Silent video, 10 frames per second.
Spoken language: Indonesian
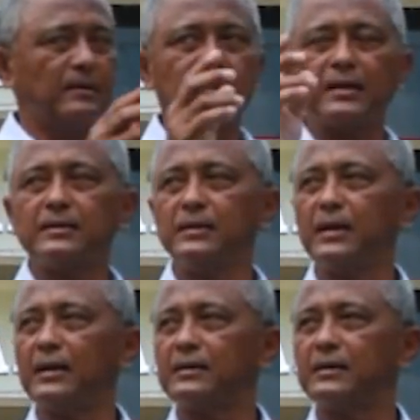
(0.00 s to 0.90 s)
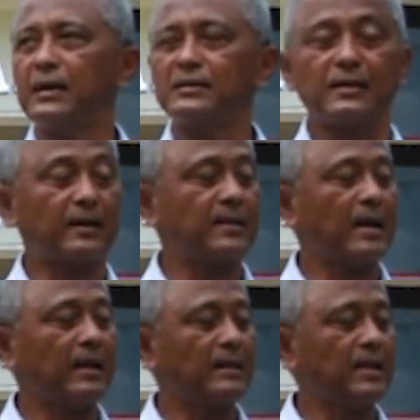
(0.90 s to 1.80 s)
tadi ada
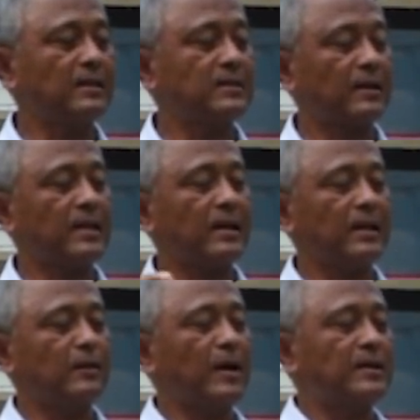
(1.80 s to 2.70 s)
sekretariatan, sekretariatan itu